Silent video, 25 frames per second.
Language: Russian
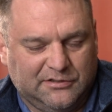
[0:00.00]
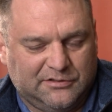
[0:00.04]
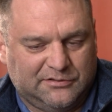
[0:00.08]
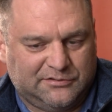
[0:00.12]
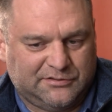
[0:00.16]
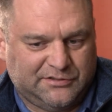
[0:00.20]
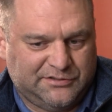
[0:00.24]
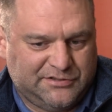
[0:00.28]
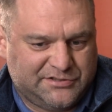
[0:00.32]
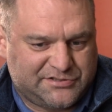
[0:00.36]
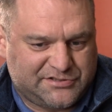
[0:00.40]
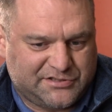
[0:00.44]

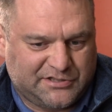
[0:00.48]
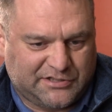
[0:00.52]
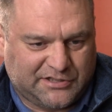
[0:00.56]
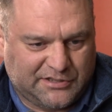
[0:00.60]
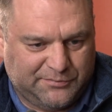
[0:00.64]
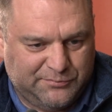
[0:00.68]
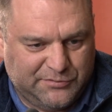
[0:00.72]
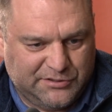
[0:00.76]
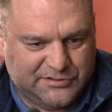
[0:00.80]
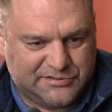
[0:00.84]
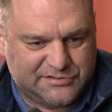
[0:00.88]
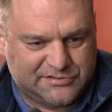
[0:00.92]
На несколько
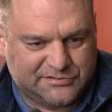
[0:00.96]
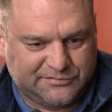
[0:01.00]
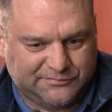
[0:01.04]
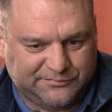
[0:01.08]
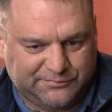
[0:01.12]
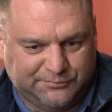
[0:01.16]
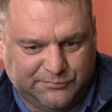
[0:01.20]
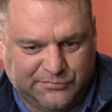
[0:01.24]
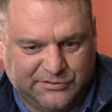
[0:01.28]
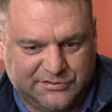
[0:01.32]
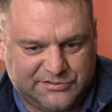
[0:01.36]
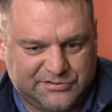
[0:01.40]
месяцев
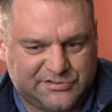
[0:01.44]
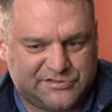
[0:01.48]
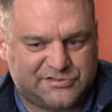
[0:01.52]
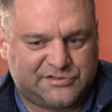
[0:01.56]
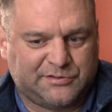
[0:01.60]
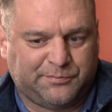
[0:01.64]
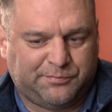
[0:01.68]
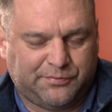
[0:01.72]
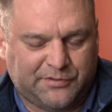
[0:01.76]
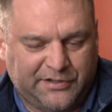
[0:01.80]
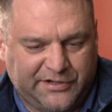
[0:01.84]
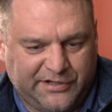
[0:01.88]
мы
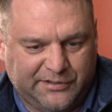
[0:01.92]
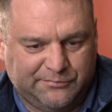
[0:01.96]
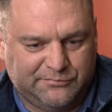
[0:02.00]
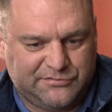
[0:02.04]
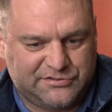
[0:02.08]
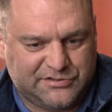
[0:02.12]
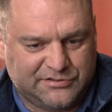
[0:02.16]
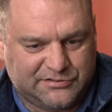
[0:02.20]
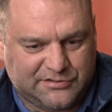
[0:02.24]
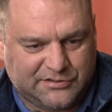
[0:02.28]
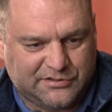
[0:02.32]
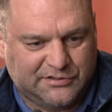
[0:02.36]
застопорим
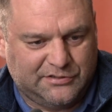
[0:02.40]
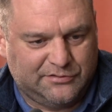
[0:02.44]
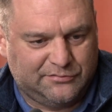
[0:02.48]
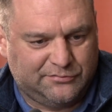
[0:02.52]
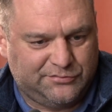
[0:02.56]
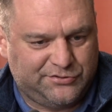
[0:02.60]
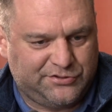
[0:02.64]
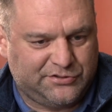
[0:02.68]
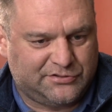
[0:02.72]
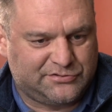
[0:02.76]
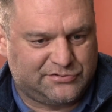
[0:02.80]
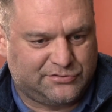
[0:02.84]

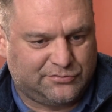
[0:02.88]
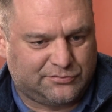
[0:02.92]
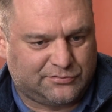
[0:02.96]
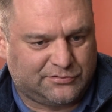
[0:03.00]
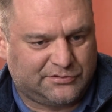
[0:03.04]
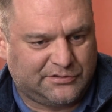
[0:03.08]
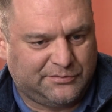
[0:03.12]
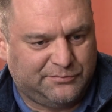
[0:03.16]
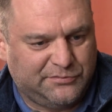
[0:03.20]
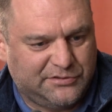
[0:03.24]
центральную часть города